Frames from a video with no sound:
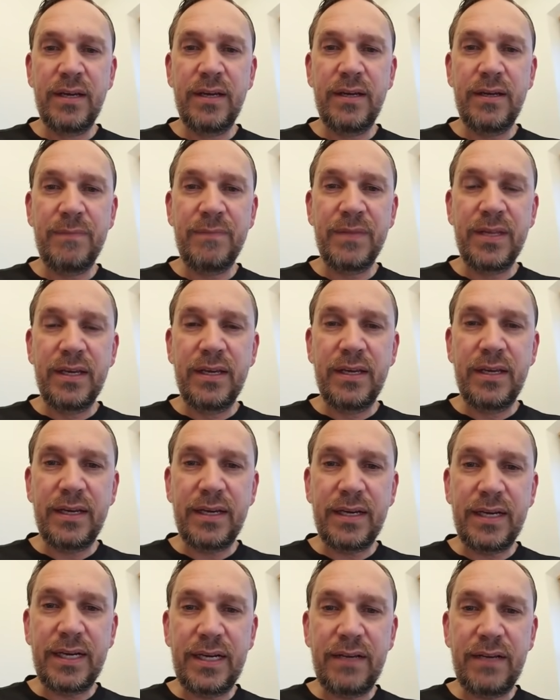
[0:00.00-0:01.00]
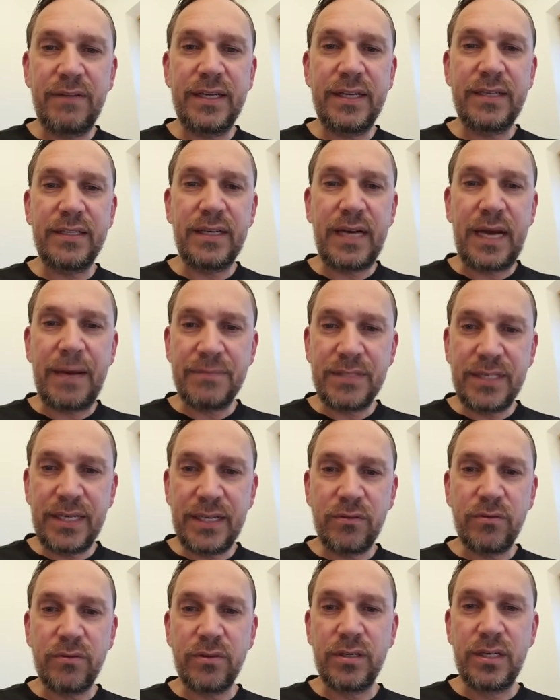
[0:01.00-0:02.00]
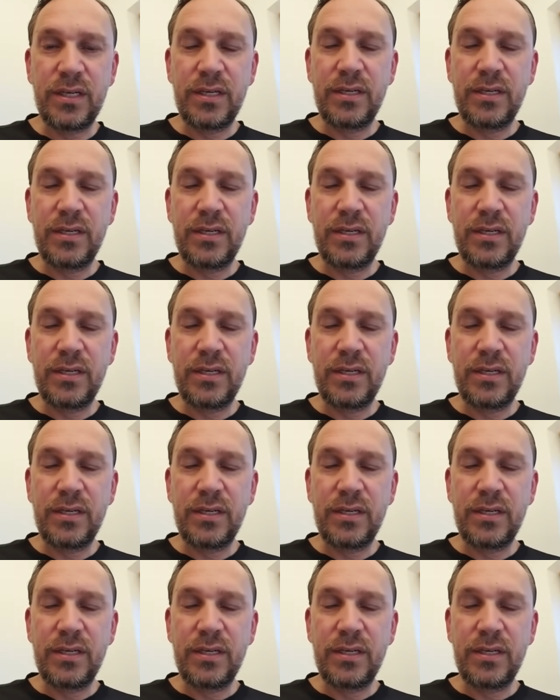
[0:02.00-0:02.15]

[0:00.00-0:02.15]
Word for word: ähm, relevante Absenkung